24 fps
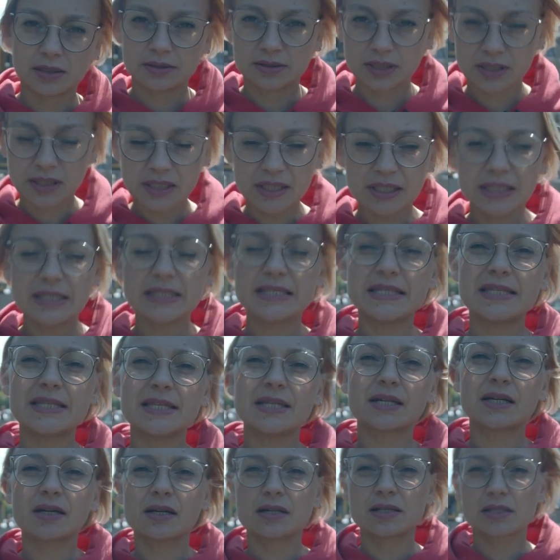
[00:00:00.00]
Три из
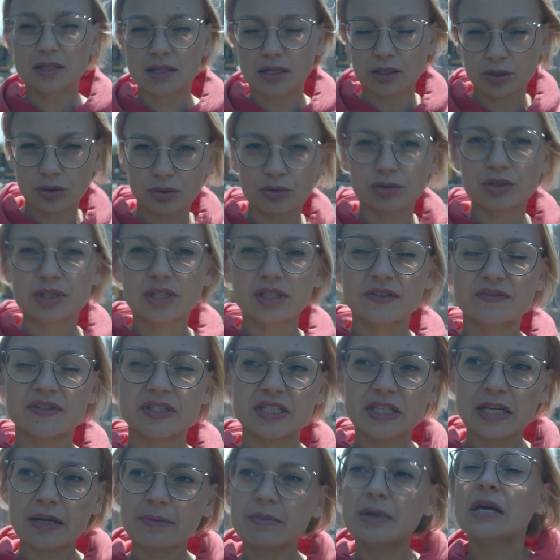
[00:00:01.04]
них закроются
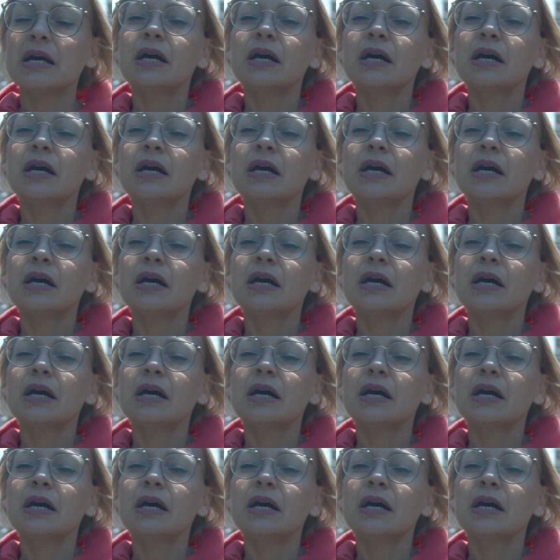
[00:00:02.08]
всем,